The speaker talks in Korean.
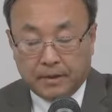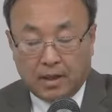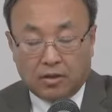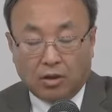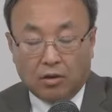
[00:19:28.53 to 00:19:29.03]

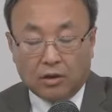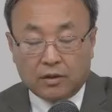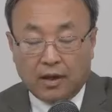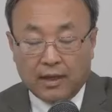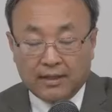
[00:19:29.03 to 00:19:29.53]
그러니
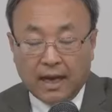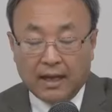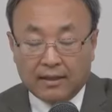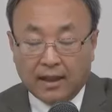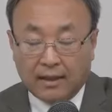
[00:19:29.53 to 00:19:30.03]
적그리스도가
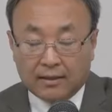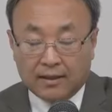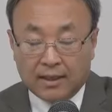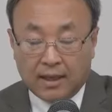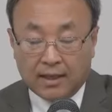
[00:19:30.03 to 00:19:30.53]
이상한 때에
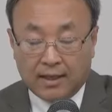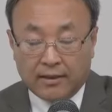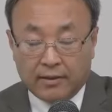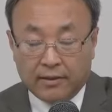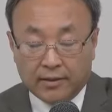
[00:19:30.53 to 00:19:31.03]
등장하게
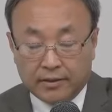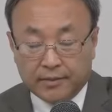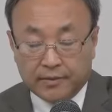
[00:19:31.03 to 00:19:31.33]
되는 거예요.